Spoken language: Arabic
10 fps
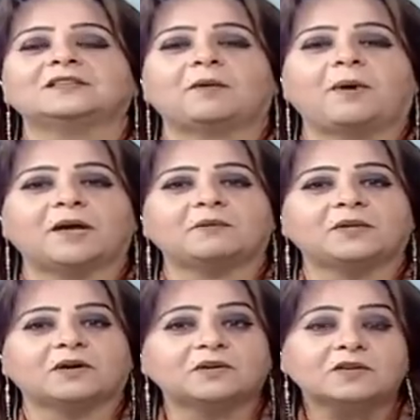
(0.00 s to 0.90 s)
طبعا
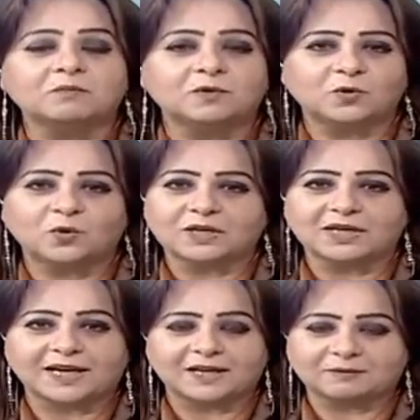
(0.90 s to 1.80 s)
بيقيك من كل
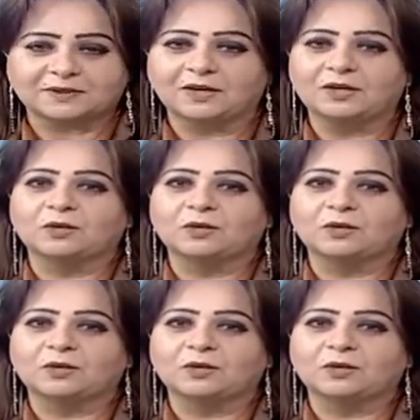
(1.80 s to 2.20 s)
الكلام ده